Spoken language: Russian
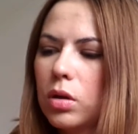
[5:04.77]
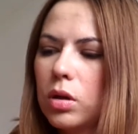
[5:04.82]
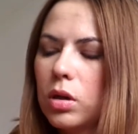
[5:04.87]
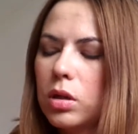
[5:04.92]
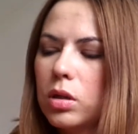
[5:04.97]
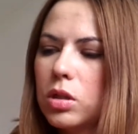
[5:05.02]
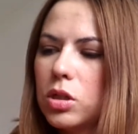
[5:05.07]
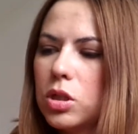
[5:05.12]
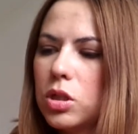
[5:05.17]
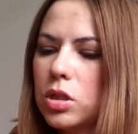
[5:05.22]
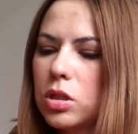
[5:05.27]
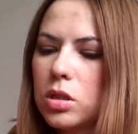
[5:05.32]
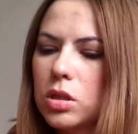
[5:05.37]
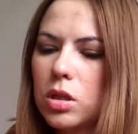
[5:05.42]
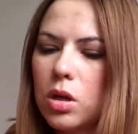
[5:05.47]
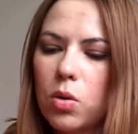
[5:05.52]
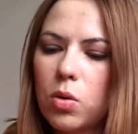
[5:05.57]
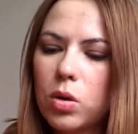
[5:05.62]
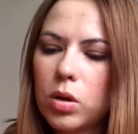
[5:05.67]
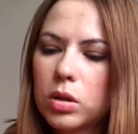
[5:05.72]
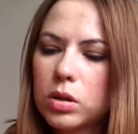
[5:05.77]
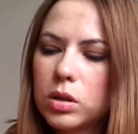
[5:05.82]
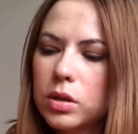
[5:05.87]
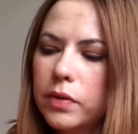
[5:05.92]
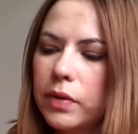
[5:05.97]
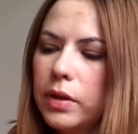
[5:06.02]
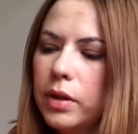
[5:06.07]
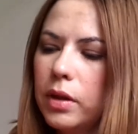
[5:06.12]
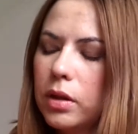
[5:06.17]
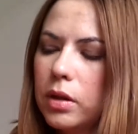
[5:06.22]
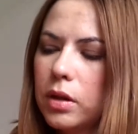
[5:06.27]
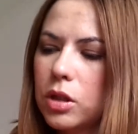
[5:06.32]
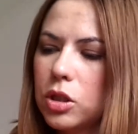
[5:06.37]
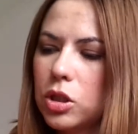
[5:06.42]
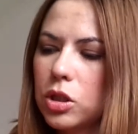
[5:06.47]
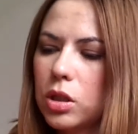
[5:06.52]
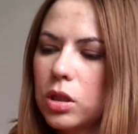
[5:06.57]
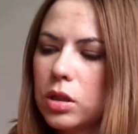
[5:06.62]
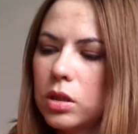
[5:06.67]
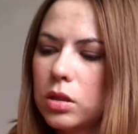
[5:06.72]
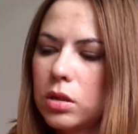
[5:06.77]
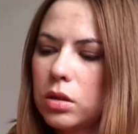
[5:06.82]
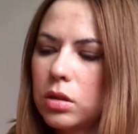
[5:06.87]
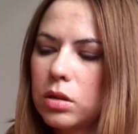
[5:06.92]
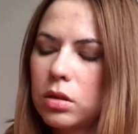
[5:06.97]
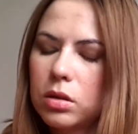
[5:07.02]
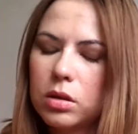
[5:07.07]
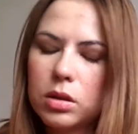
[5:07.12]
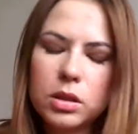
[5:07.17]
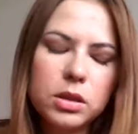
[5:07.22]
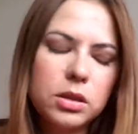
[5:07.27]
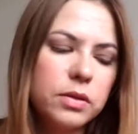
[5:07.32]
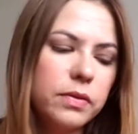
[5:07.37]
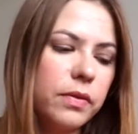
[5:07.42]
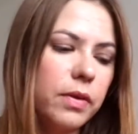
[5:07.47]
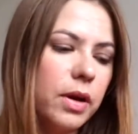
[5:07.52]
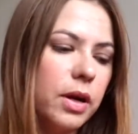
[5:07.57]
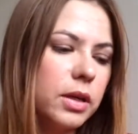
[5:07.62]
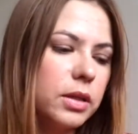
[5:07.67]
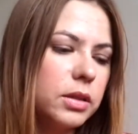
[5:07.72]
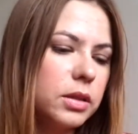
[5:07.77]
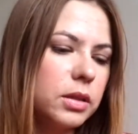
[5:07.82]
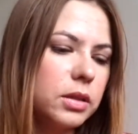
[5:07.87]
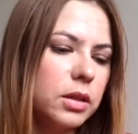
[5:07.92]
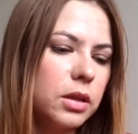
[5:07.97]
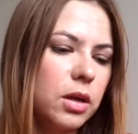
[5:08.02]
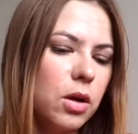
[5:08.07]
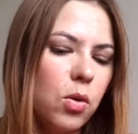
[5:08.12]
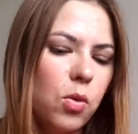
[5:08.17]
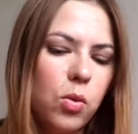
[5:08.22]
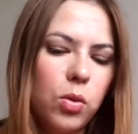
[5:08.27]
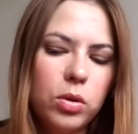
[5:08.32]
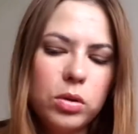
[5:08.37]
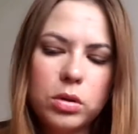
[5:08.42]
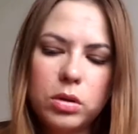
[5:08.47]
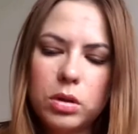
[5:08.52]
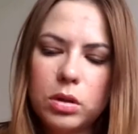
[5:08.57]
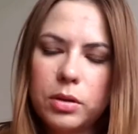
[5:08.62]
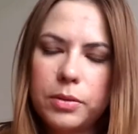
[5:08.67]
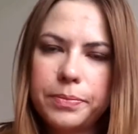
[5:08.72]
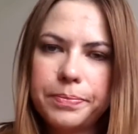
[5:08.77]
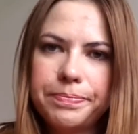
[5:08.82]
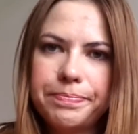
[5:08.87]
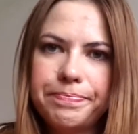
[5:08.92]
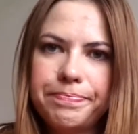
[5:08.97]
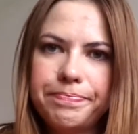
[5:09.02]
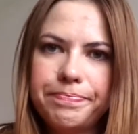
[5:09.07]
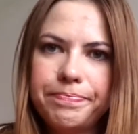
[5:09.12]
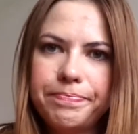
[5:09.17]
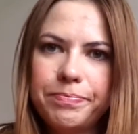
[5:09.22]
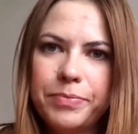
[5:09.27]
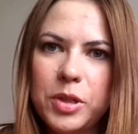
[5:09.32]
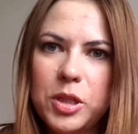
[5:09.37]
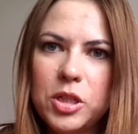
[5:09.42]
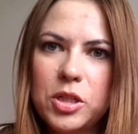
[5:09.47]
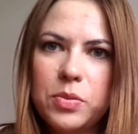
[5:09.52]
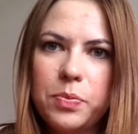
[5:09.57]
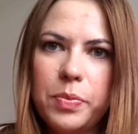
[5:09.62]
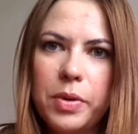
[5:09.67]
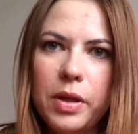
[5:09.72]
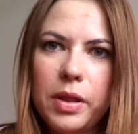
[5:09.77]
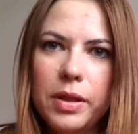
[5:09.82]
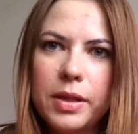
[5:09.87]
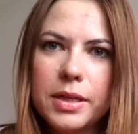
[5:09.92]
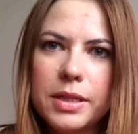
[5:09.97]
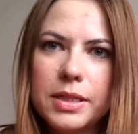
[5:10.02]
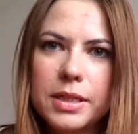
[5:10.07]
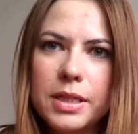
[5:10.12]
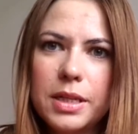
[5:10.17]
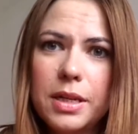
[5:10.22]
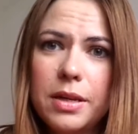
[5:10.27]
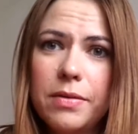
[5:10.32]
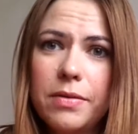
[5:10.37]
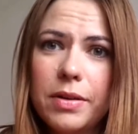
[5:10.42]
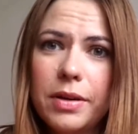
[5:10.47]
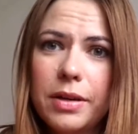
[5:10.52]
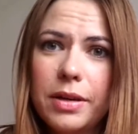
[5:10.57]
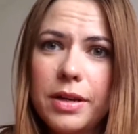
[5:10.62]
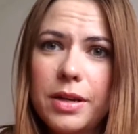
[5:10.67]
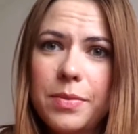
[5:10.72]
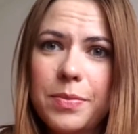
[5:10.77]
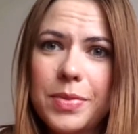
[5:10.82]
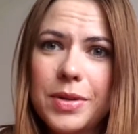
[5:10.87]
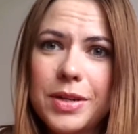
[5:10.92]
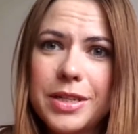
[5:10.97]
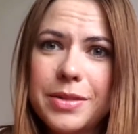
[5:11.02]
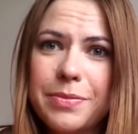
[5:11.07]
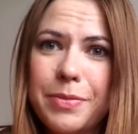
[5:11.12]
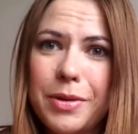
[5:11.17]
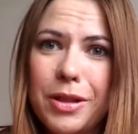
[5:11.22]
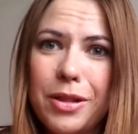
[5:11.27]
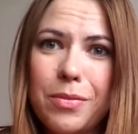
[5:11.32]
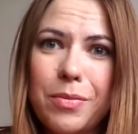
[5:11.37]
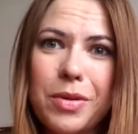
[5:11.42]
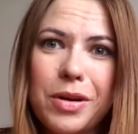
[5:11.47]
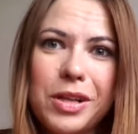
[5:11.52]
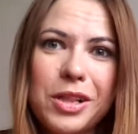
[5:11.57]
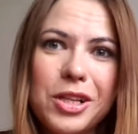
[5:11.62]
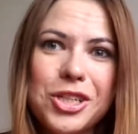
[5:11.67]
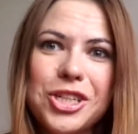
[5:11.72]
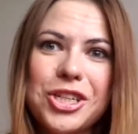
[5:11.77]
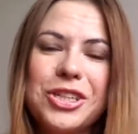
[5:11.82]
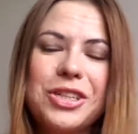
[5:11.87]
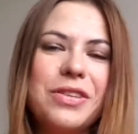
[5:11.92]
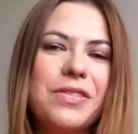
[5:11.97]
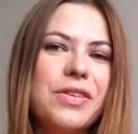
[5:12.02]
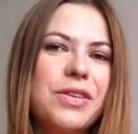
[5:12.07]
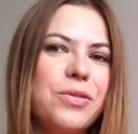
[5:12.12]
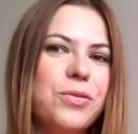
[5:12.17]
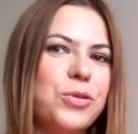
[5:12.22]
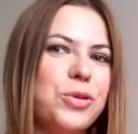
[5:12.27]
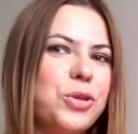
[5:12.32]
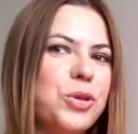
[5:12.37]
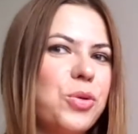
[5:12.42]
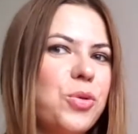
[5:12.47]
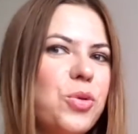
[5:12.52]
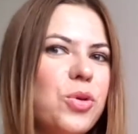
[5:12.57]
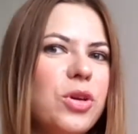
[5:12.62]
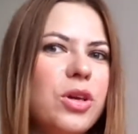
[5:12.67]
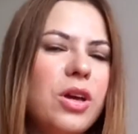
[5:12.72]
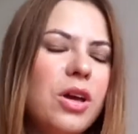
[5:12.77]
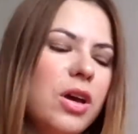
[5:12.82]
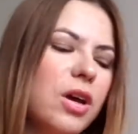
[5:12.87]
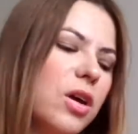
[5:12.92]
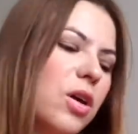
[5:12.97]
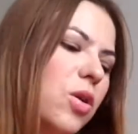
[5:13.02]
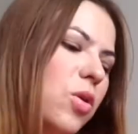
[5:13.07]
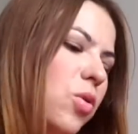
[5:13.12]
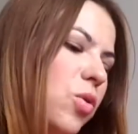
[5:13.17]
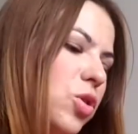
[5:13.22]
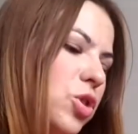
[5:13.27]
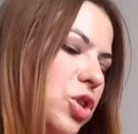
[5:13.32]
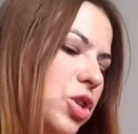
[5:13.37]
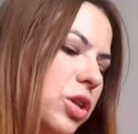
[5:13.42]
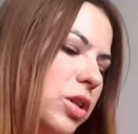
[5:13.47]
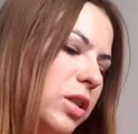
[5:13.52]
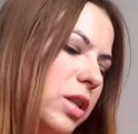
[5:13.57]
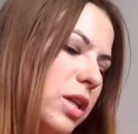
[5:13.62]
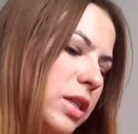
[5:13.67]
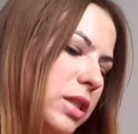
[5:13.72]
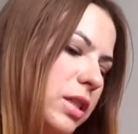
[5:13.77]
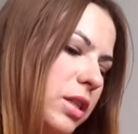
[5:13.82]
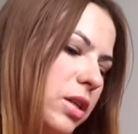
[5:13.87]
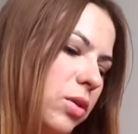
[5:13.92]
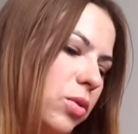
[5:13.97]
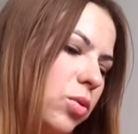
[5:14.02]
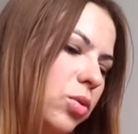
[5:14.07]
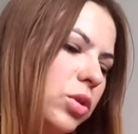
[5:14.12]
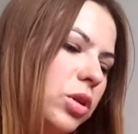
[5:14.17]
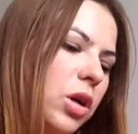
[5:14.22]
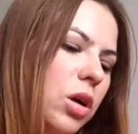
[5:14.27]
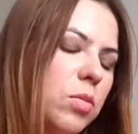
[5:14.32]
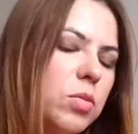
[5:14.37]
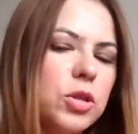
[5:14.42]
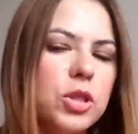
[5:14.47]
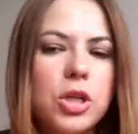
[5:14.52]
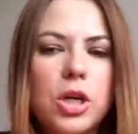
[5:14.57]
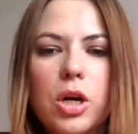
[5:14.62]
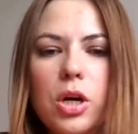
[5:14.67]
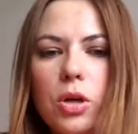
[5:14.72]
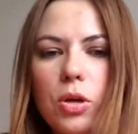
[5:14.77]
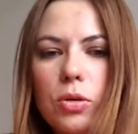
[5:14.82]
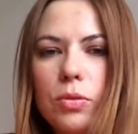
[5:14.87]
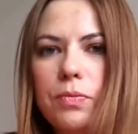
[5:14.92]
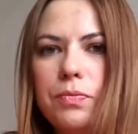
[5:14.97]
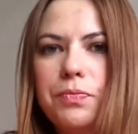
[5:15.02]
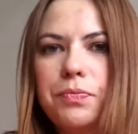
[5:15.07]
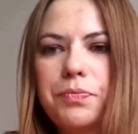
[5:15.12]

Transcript: я даже не знаю, как цвет это нажать, назвать, это какой-то переспелая слива или переспелый баклажан, наверное, вот такой. Очень классная куртка, обожаю ее.